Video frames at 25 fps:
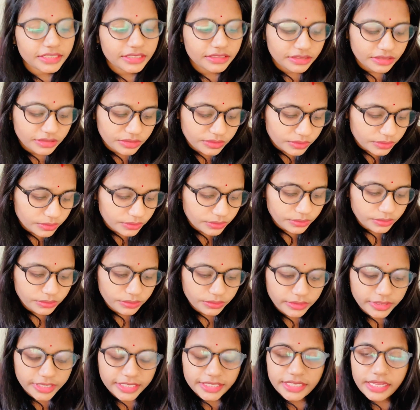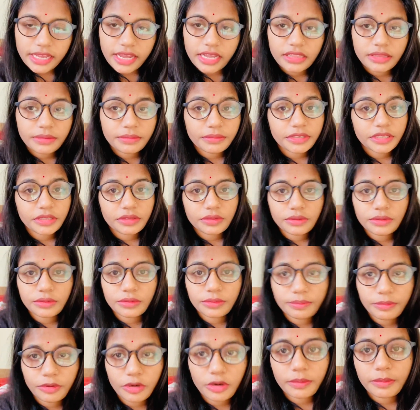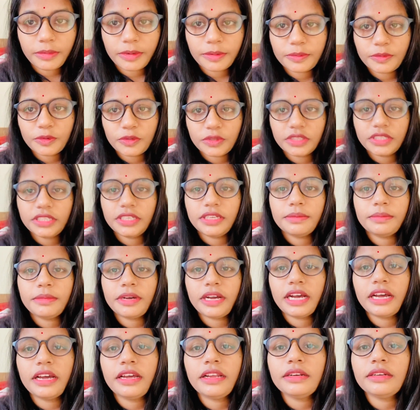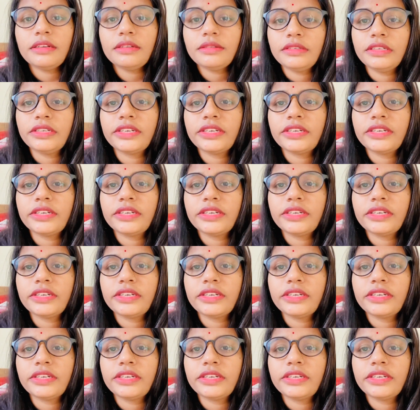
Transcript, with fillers: सकती हूँ कुए है साथ में तो प्रॉब्लम होती है बाहर